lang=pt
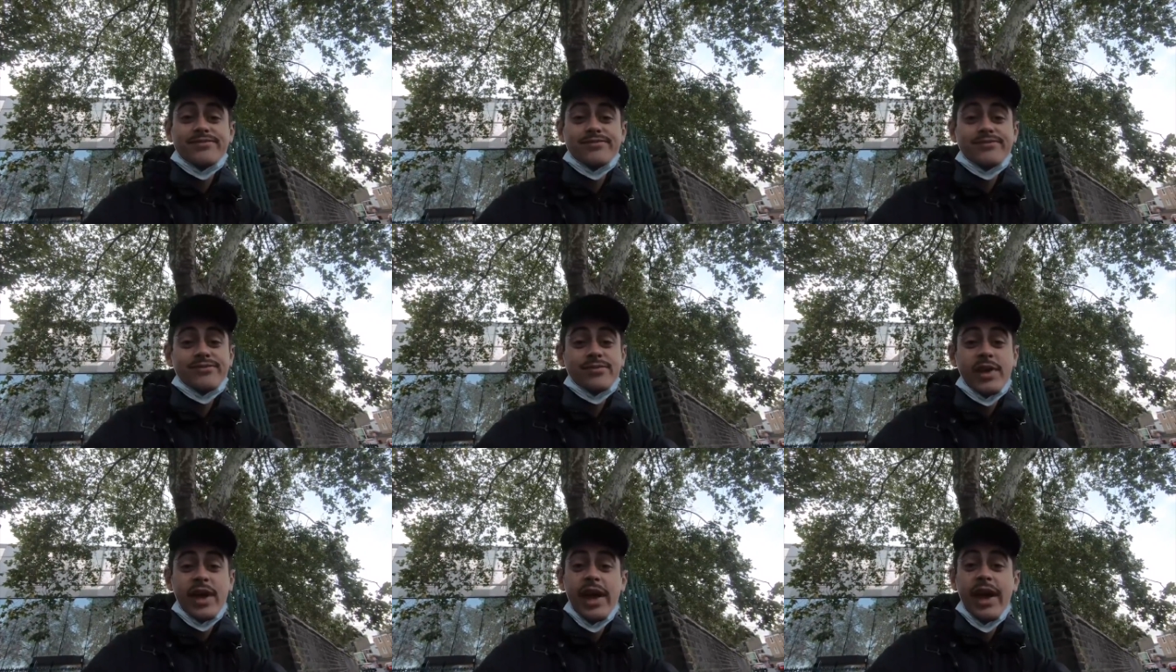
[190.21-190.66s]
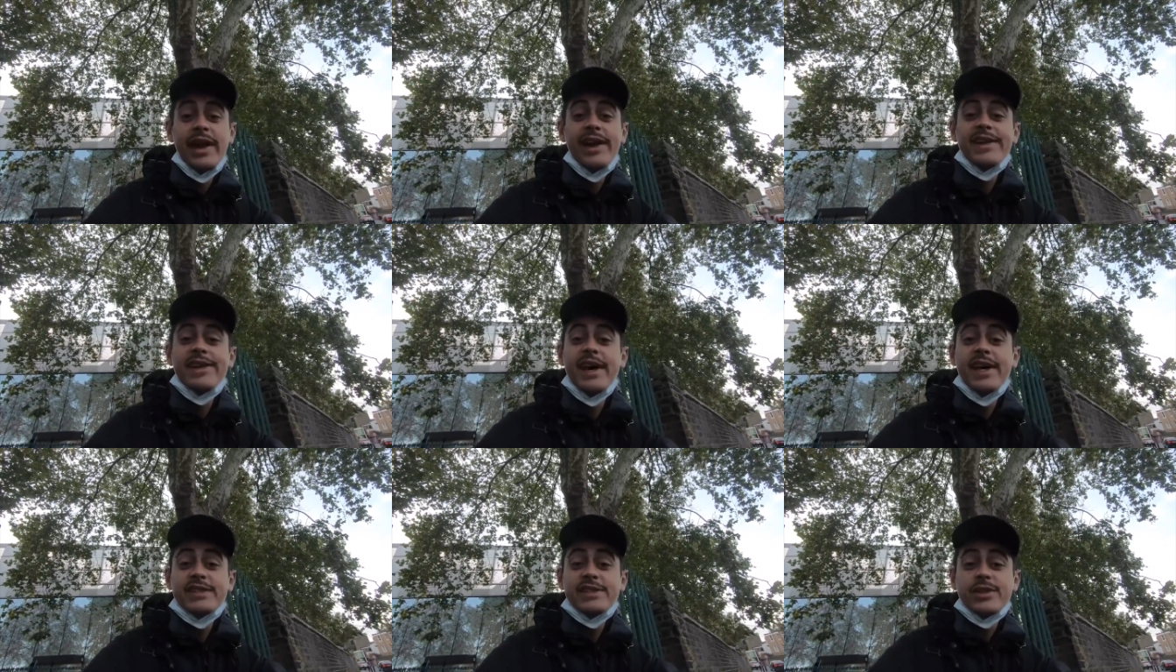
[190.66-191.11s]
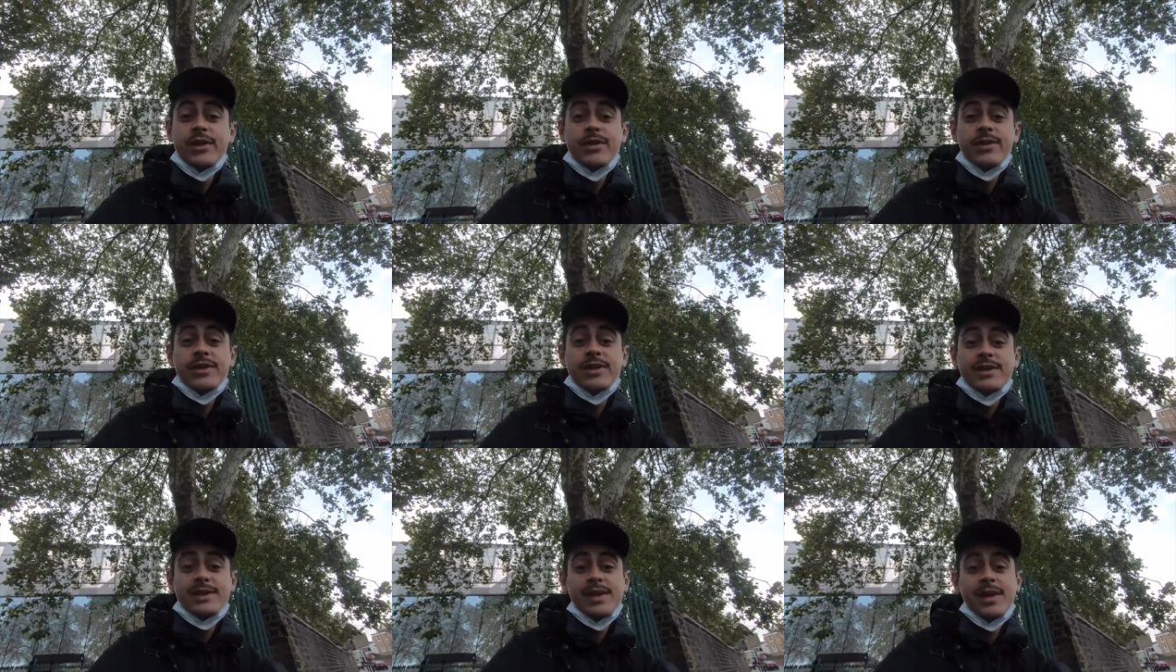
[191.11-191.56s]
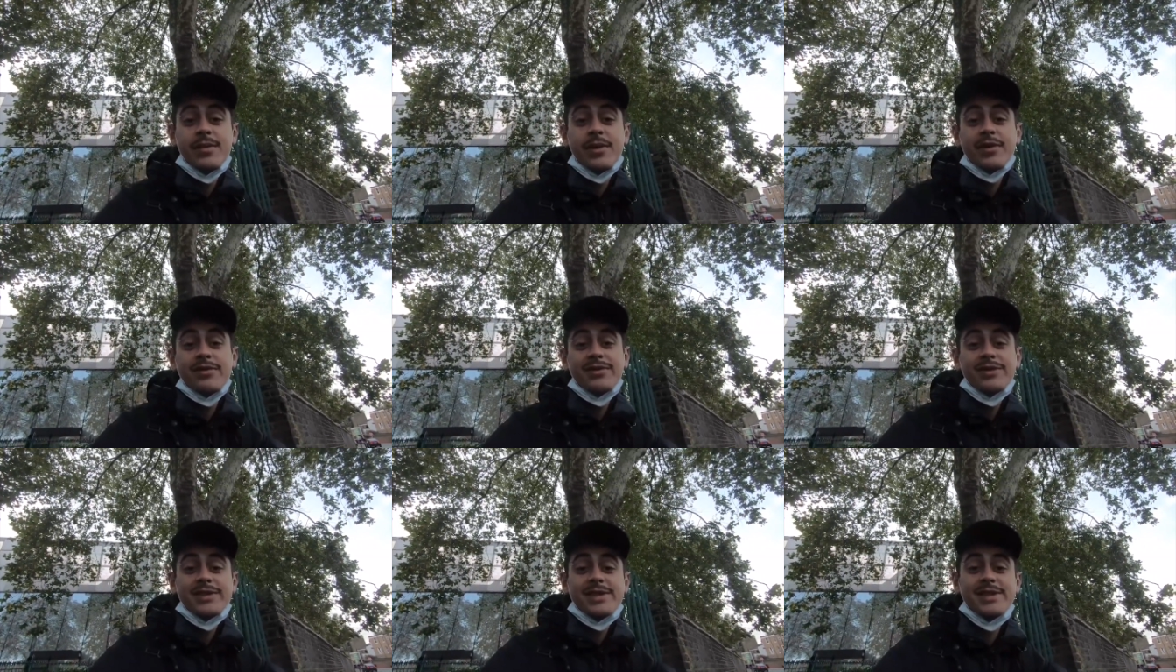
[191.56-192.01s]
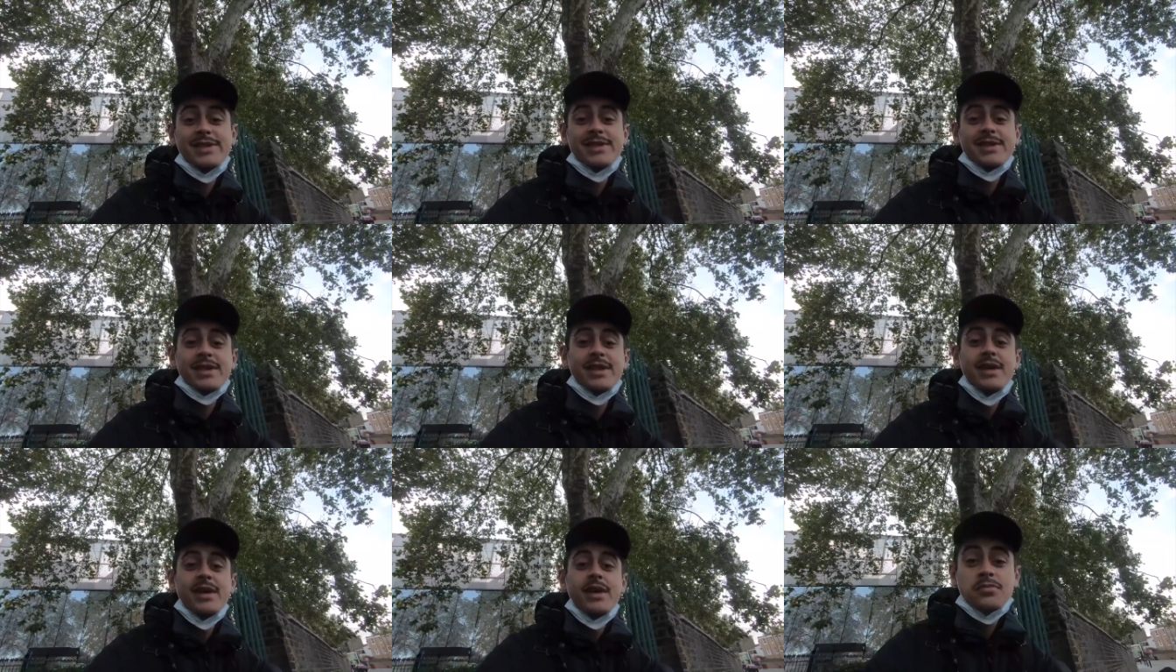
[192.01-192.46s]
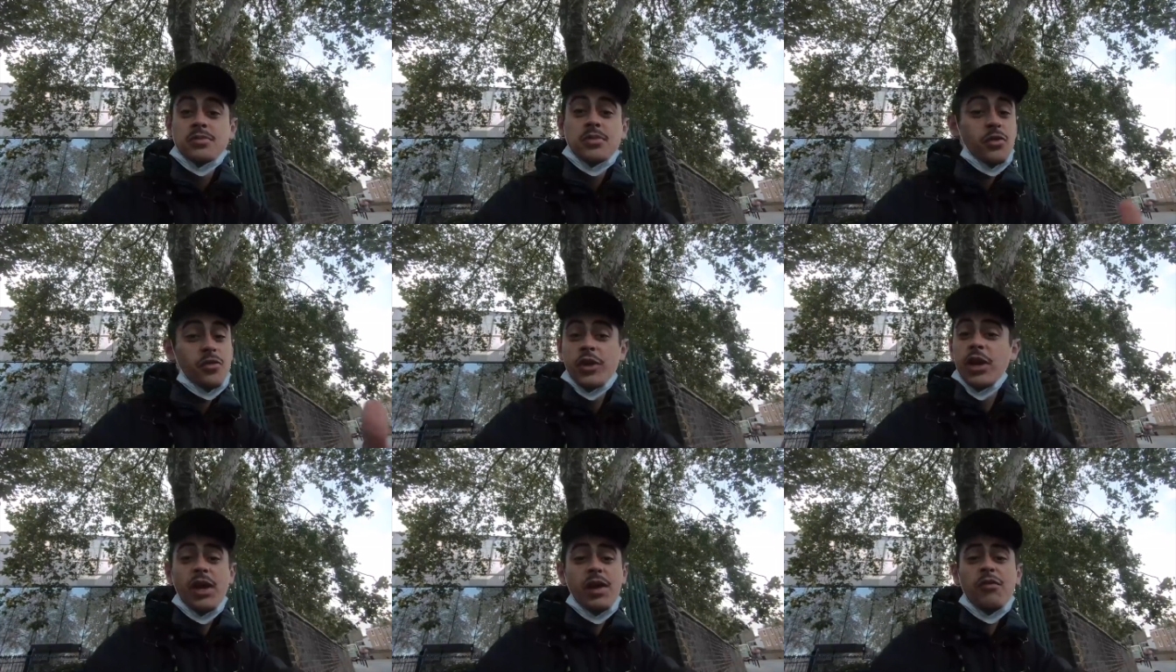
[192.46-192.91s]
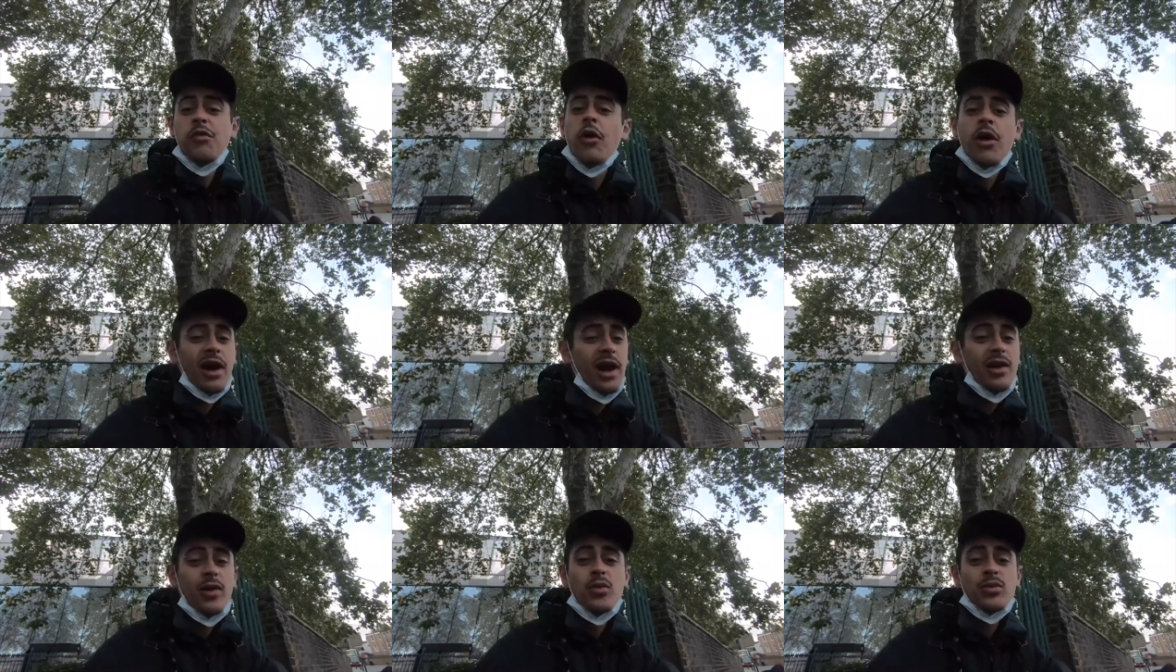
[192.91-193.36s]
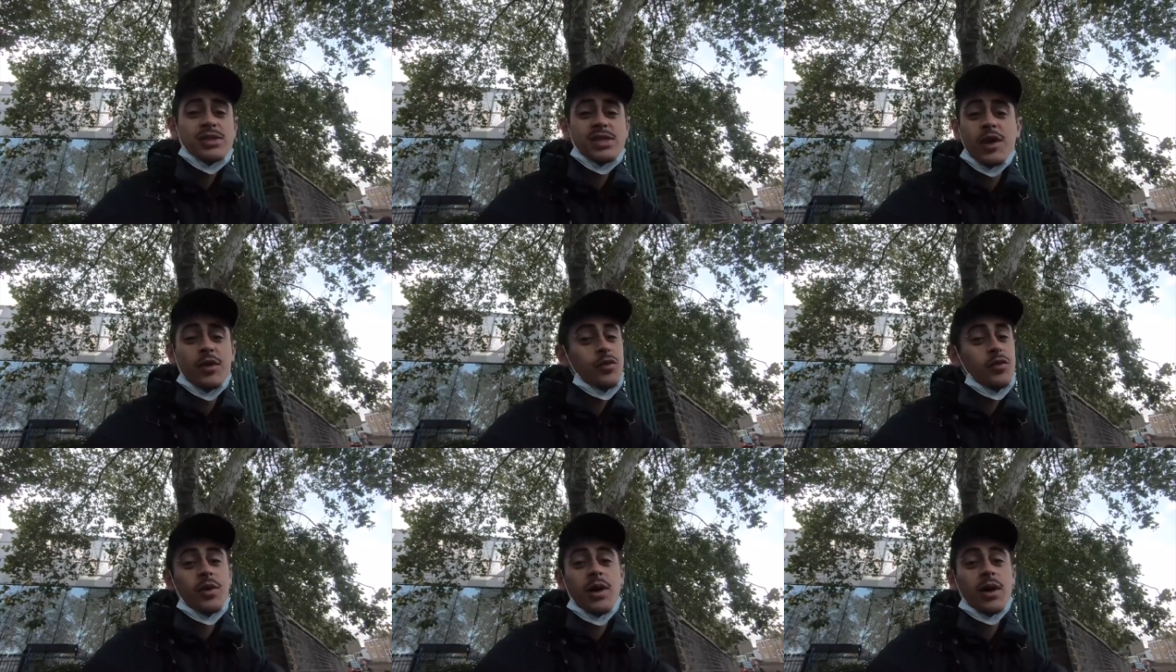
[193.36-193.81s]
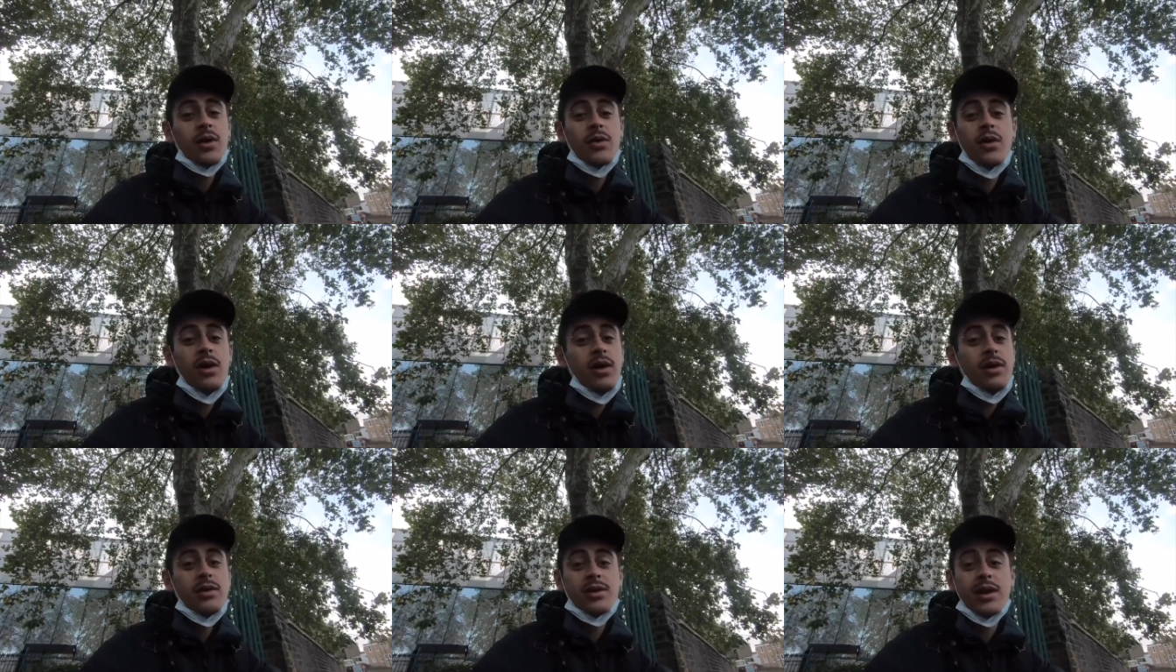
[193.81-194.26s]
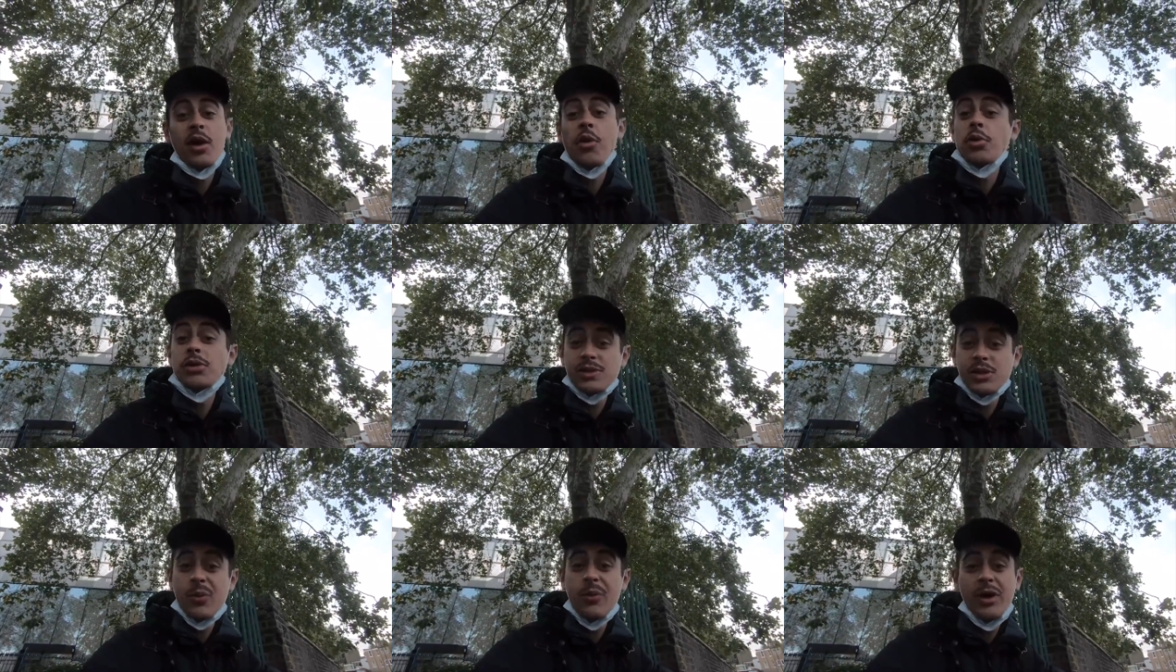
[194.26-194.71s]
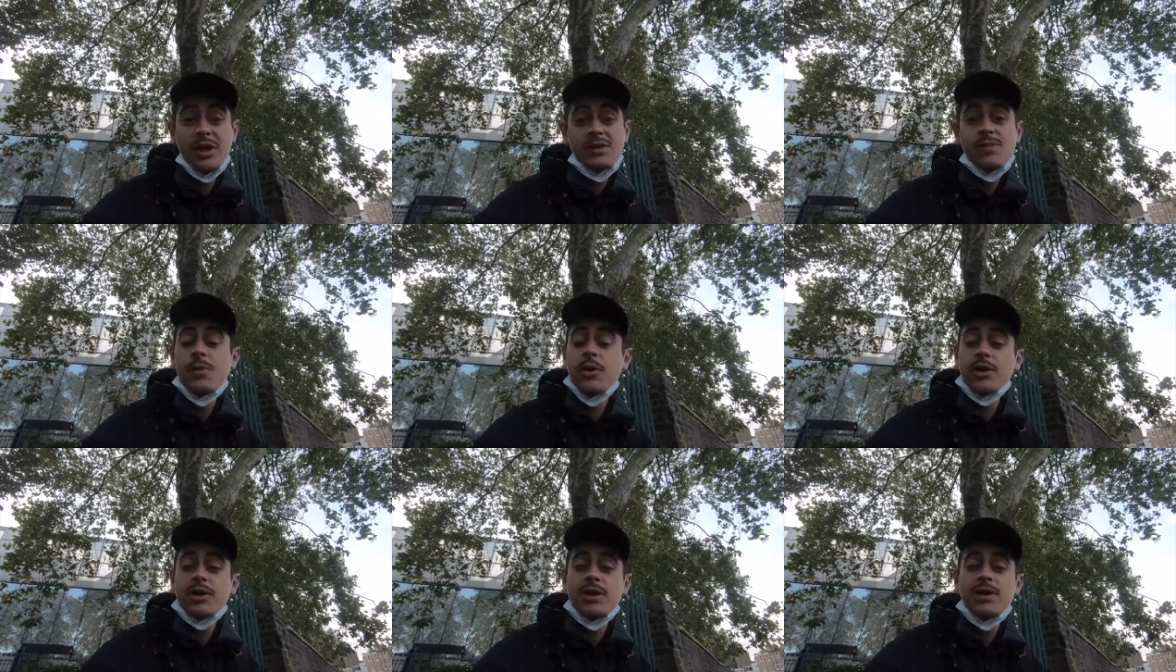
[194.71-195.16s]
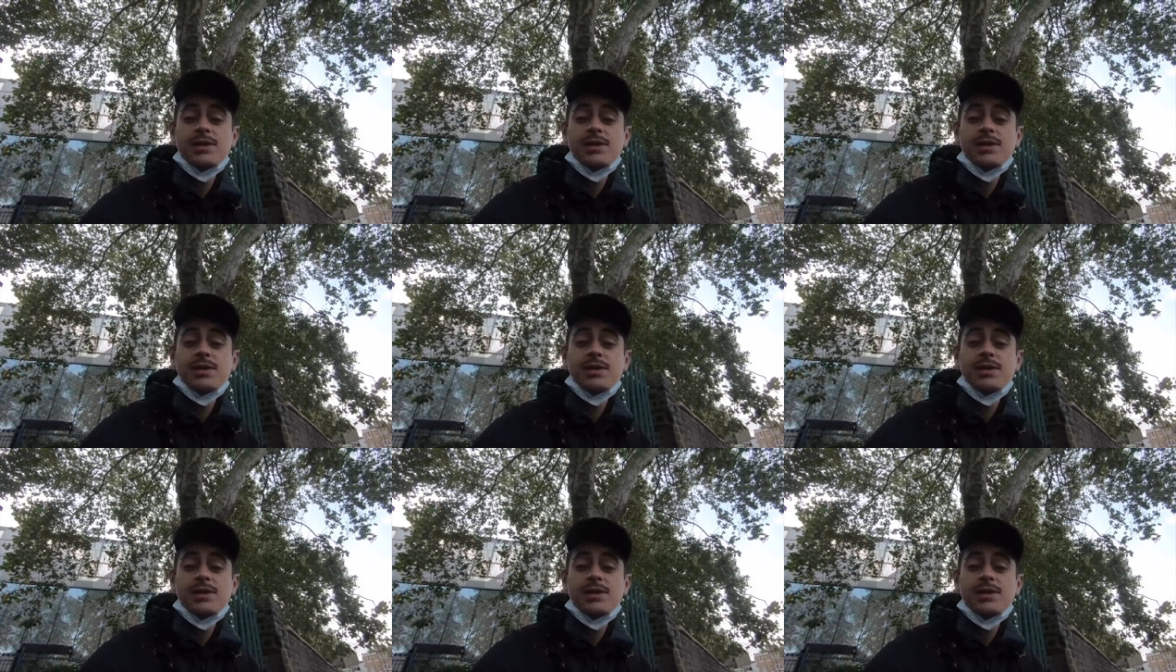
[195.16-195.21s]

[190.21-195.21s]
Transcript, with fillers: Realidade de Londres aí para vocês. Não vou nem focar no desafio agora, tem coisas mais importantes.